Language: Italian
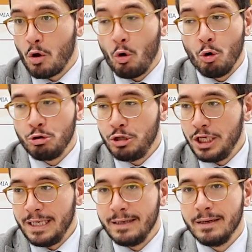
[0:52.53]
o
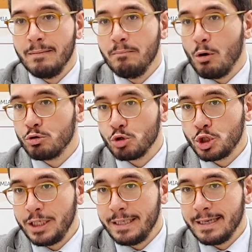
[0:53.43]
di
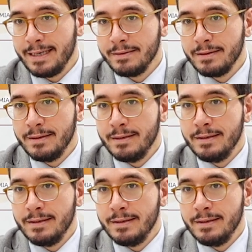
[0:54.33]
motocicli